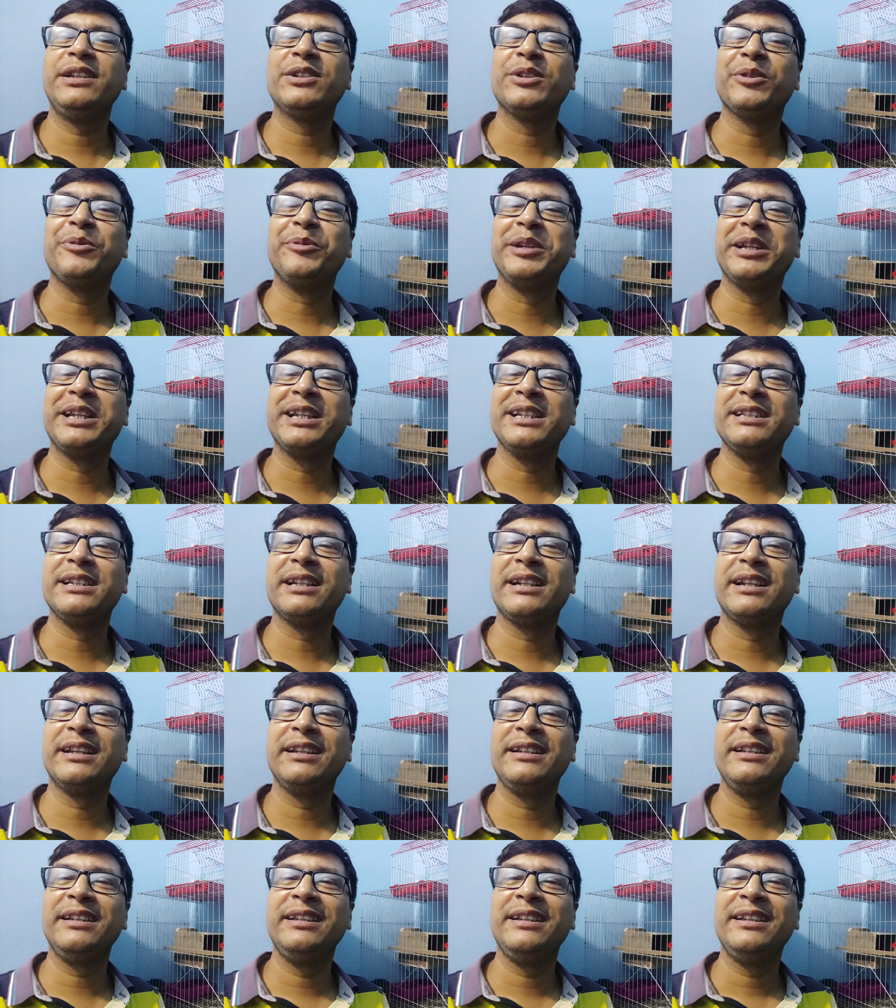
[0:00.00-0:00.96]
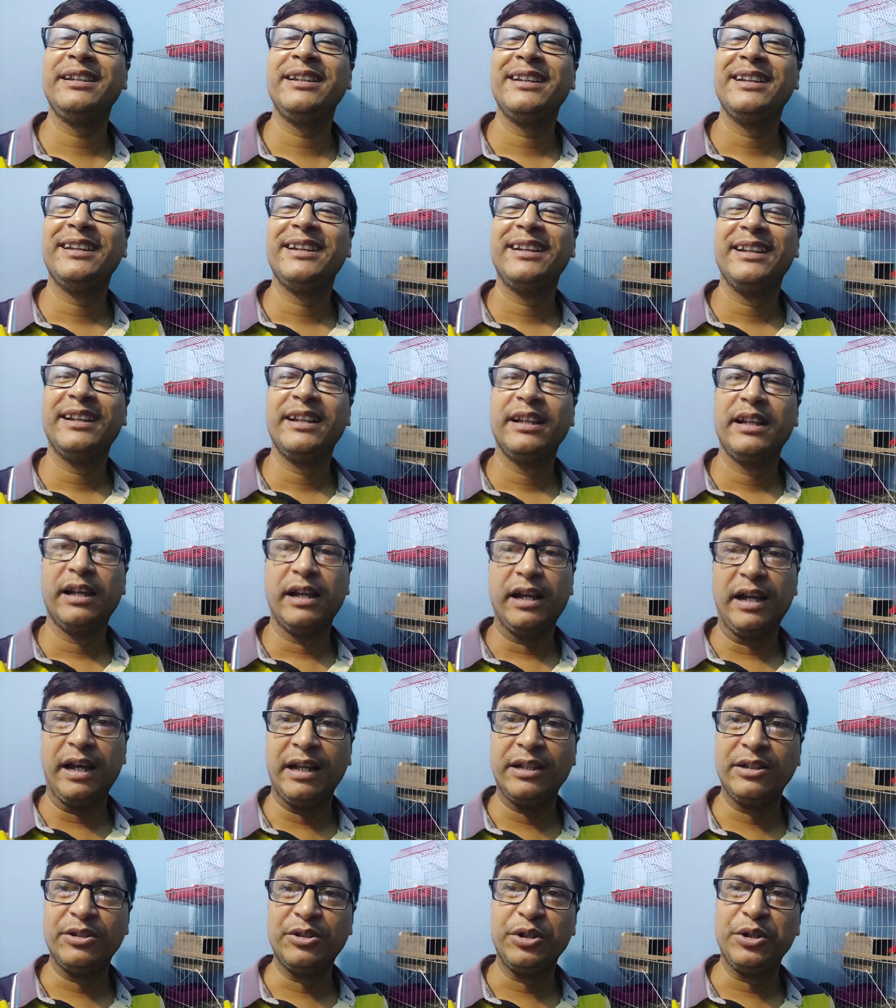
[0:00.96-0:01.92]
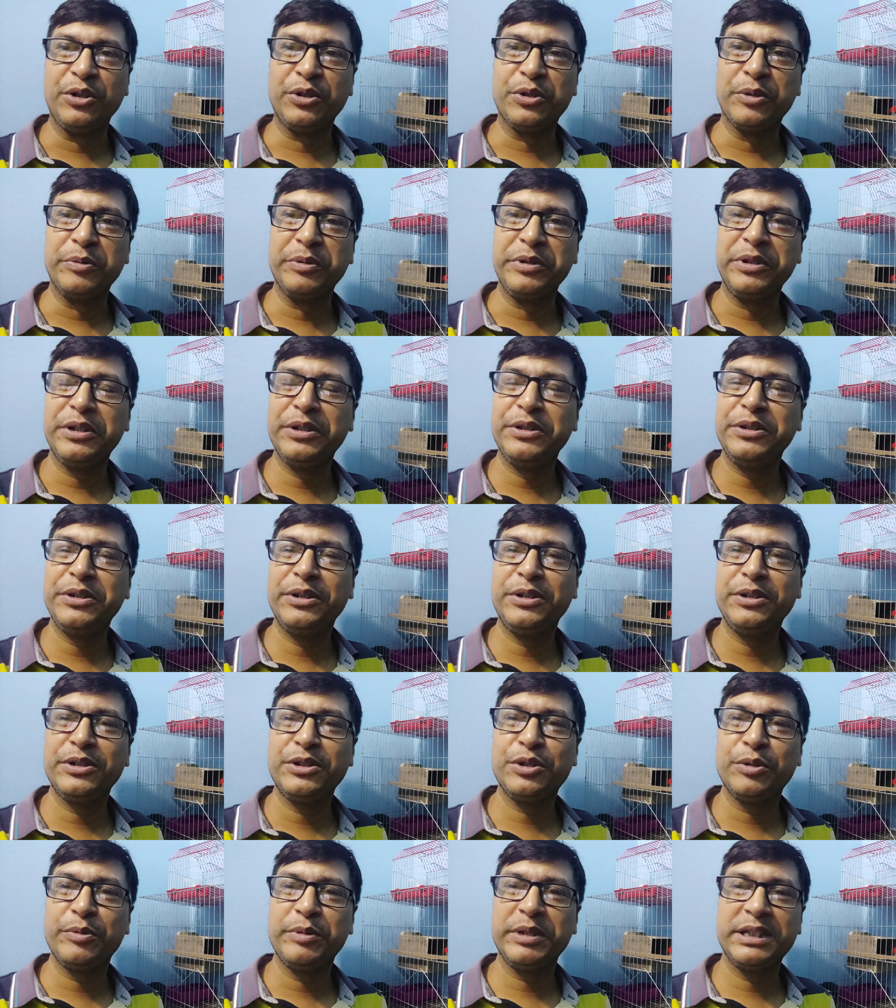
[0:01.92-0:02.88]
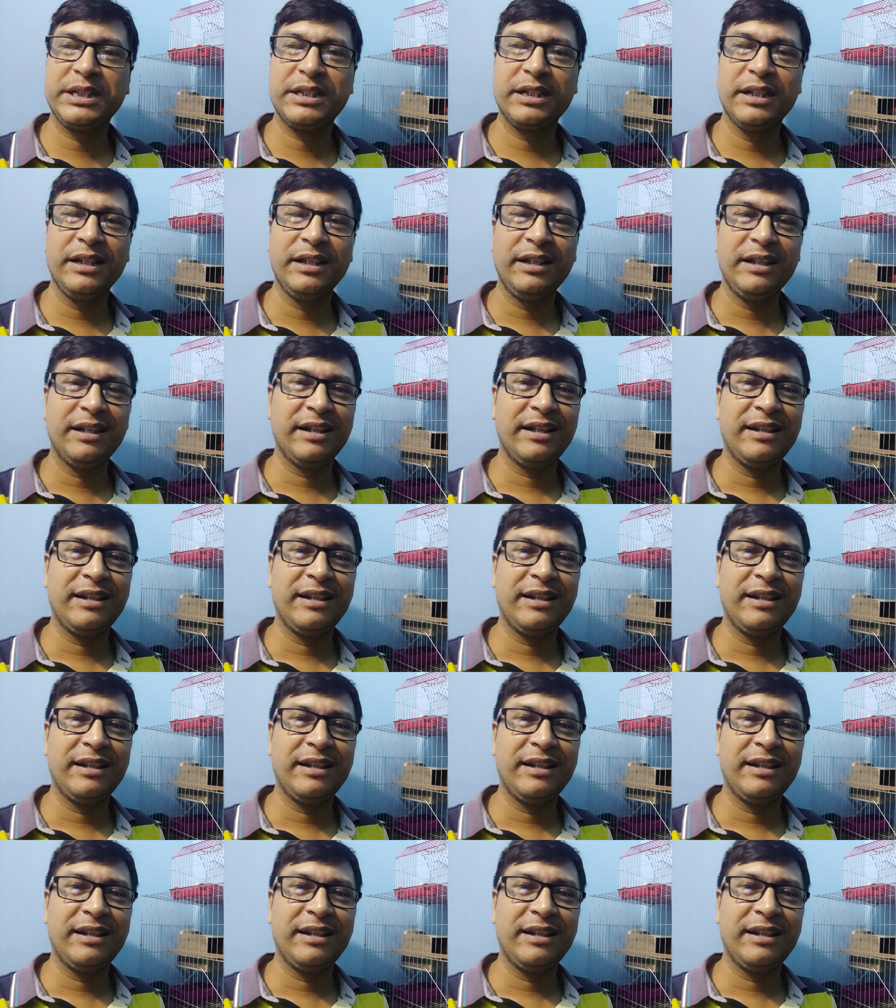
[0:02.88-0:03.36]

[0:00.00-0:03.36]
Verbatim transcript: সবাইকে জানাই আন্তরিক অভিনন্দন ও শুভেচ্ছা